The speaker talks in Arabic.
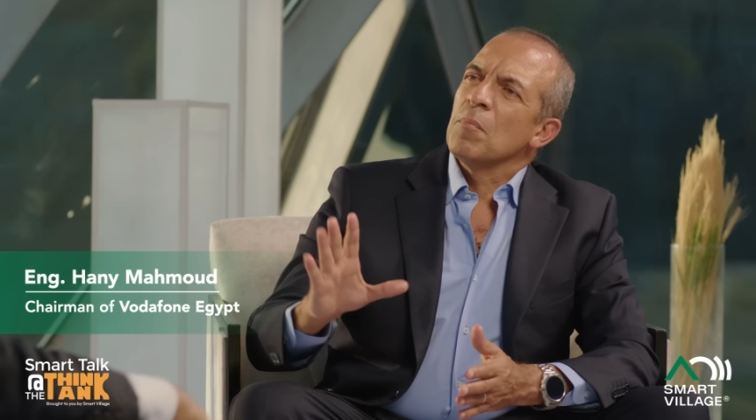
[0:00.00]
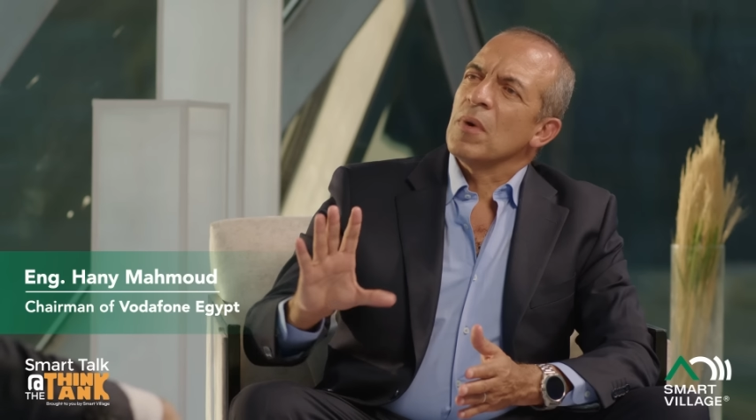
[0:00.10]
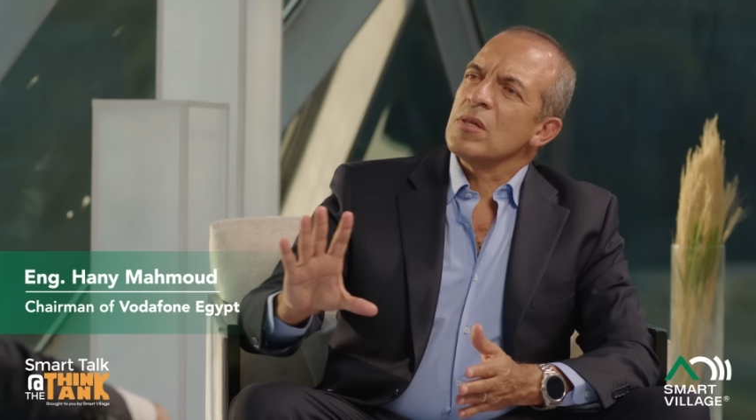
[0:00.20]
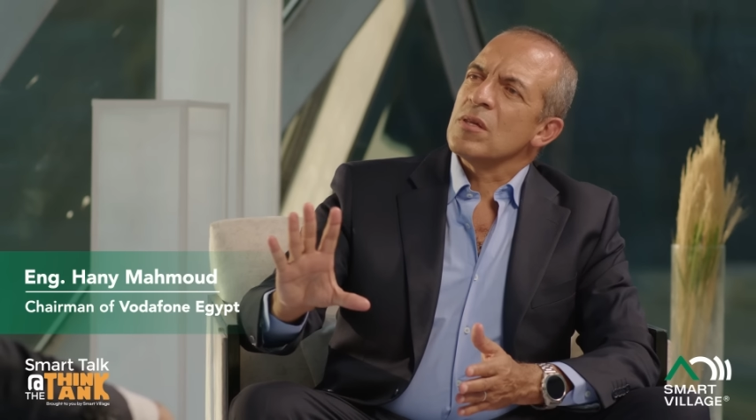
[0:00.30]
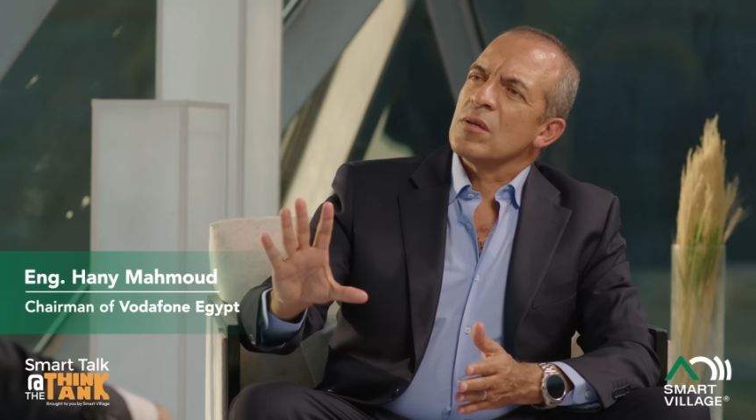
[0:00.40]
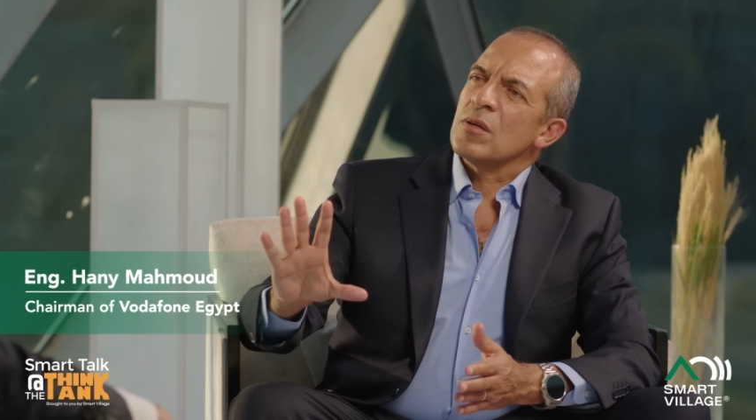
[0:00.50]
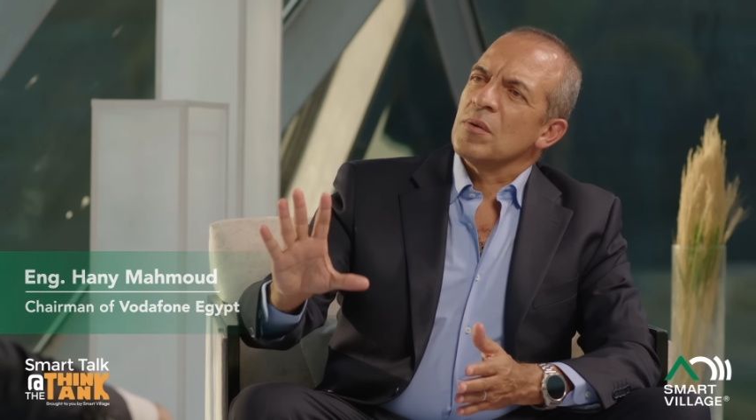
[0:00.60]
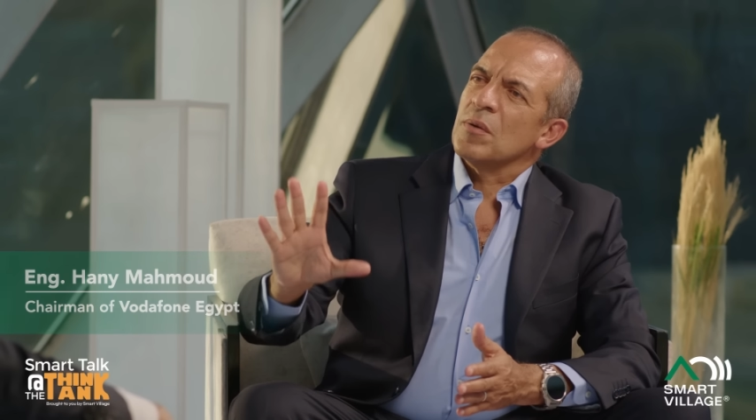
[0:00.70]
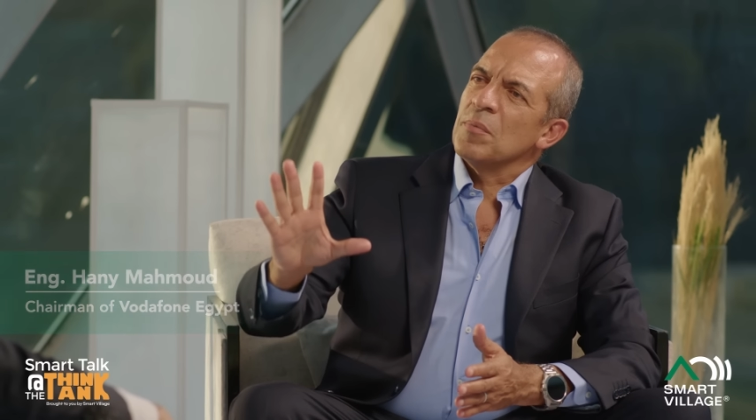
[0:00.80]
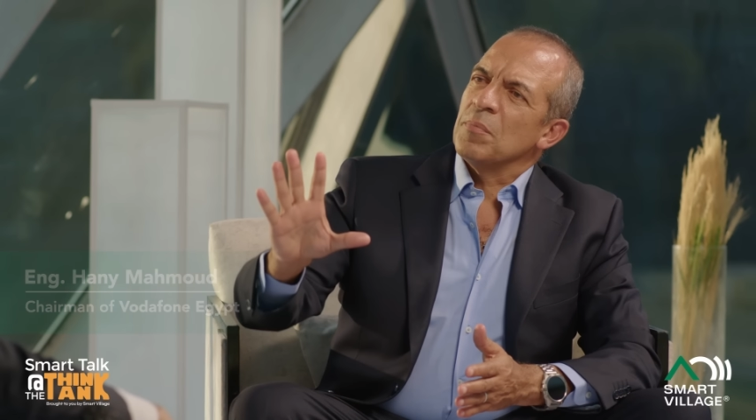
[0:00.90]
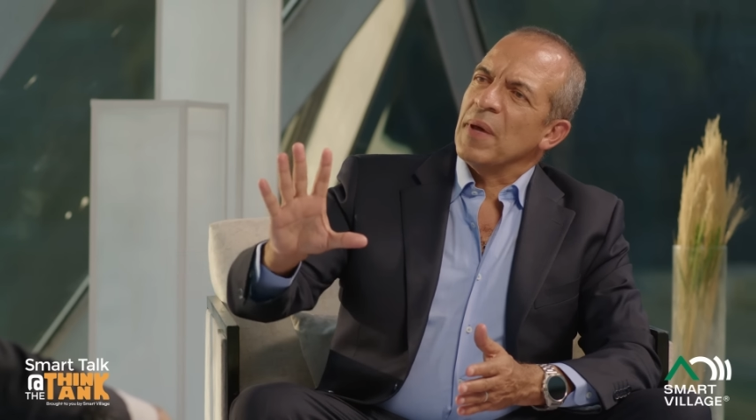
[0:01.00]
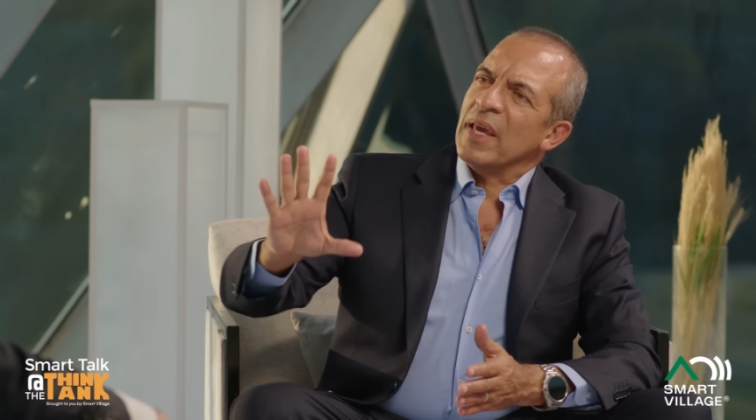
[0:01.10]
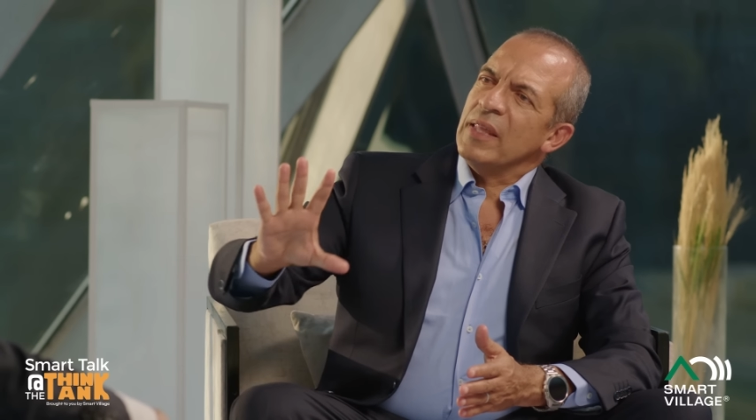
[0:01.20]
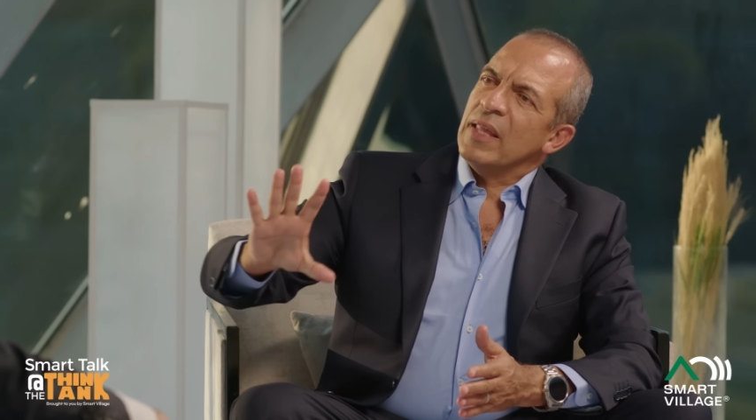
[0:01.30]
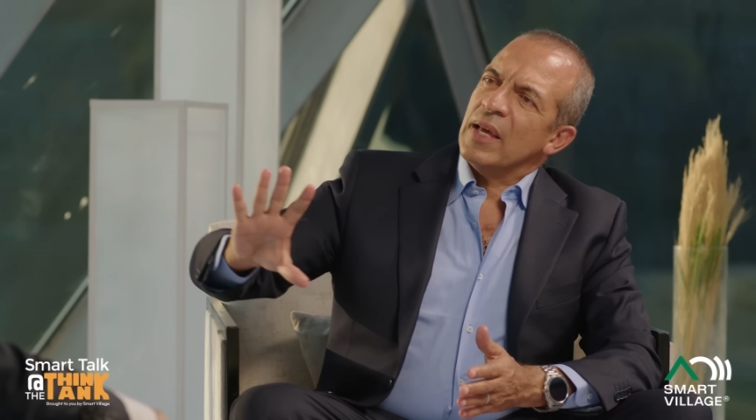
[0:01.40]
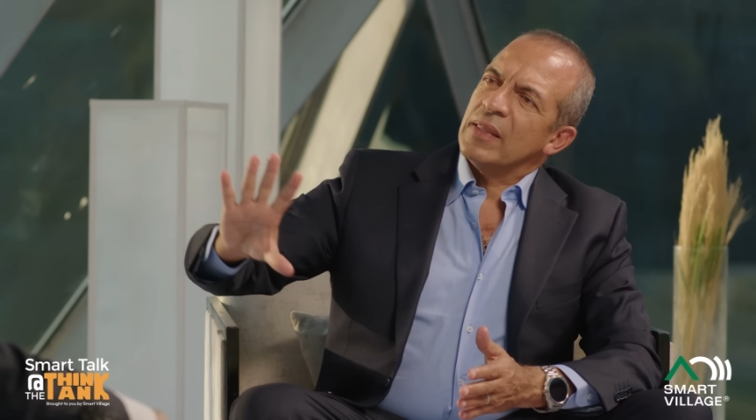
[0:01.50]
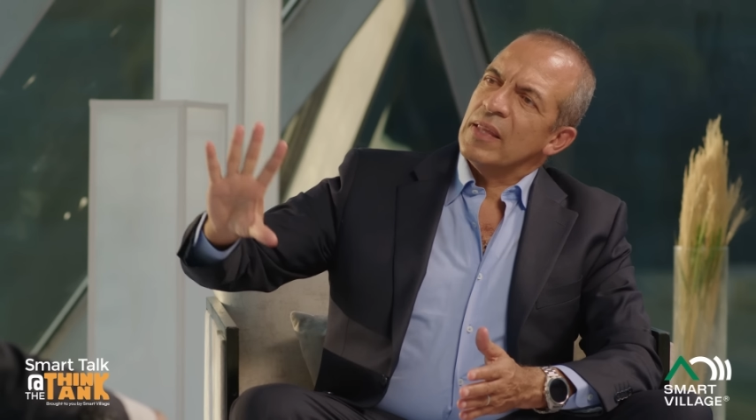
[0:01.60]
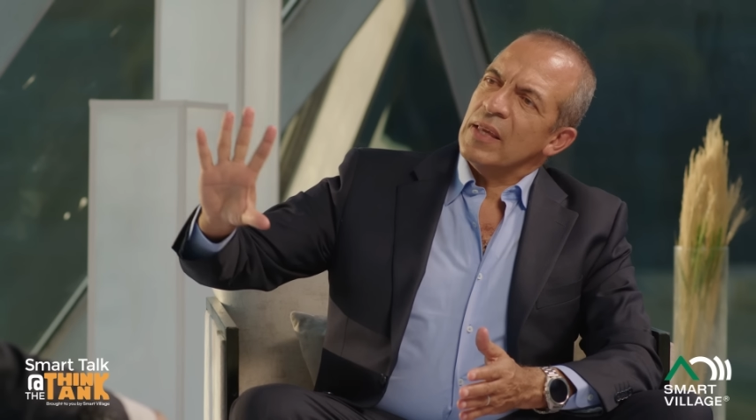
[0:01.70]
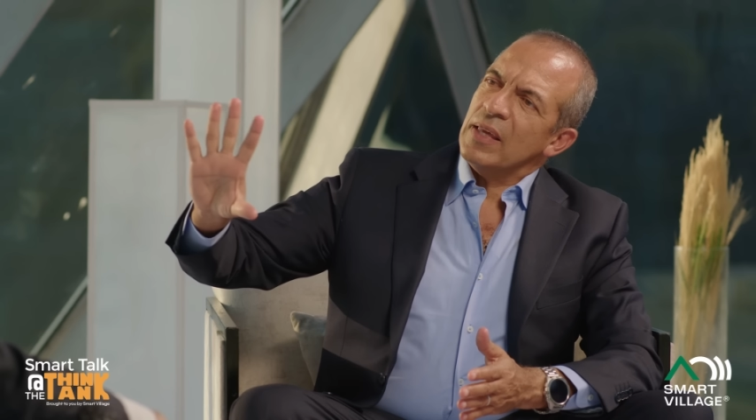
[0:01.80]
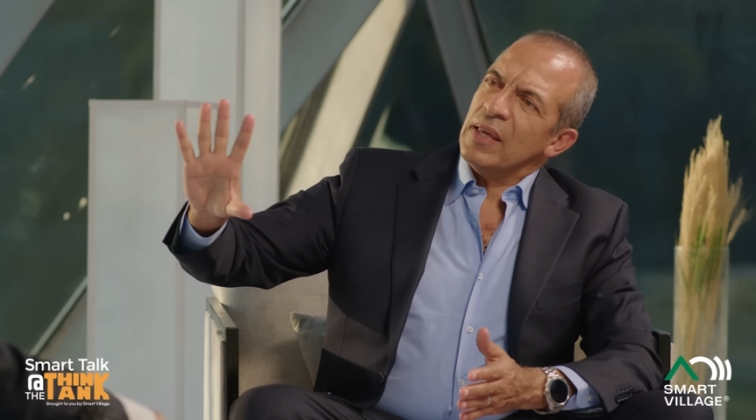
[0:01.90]
مصر بعيده قد
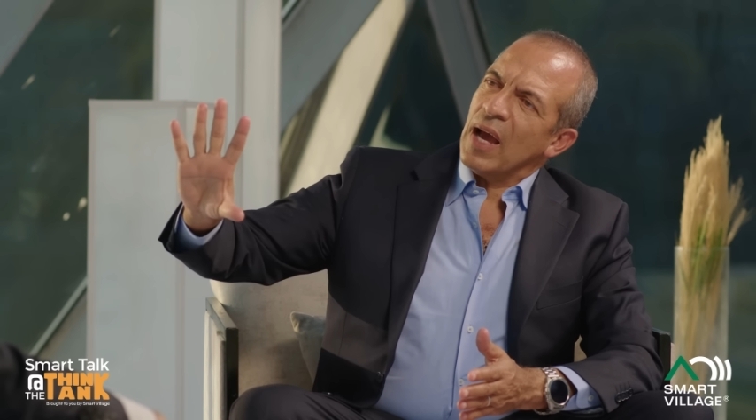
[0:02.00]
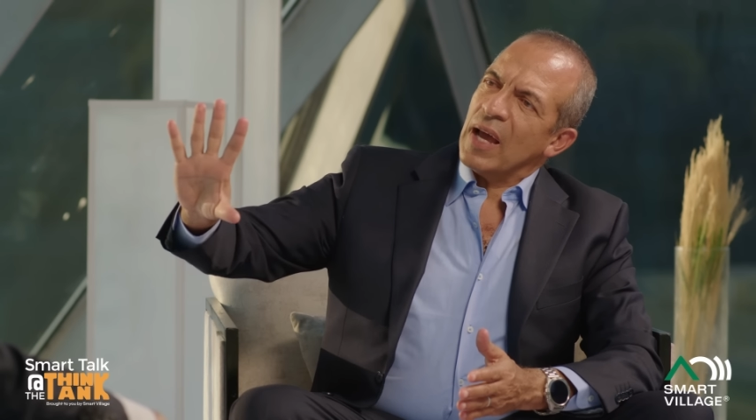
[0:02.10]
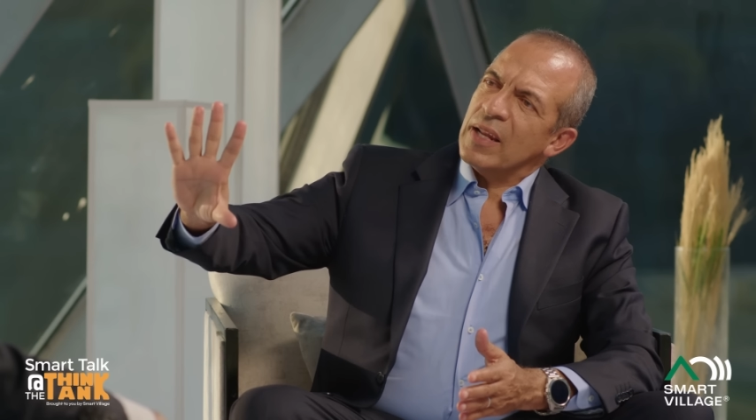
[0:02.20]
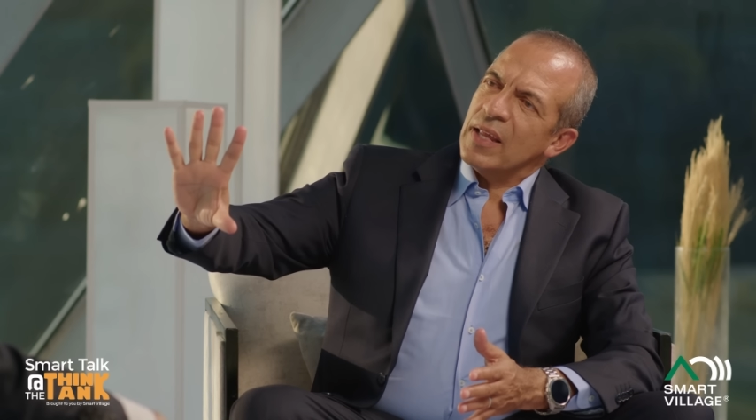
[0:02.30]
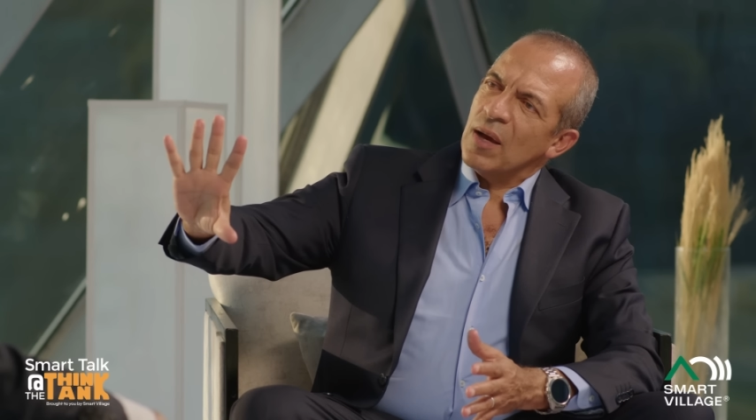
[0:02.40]
ايه عن